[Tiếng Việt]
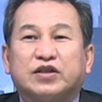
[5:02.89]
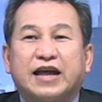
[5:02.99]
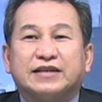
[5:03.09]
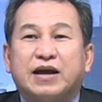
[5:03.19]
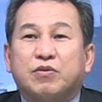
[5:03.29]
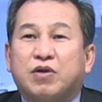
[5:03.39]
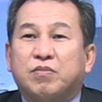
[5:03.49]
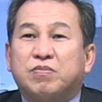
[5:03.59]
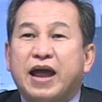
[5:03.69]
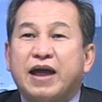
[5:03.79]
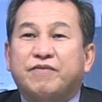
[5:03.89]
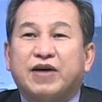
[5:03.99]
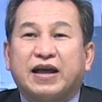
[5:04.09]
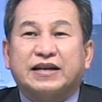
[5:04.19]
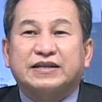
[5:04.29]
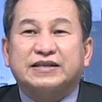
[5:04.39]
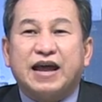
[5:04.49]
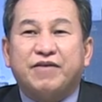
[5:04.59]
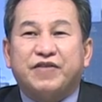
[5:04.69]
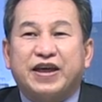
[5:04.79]
tại sao công an và cảnh
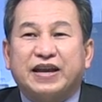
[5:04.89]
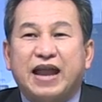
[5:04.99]
sát Việt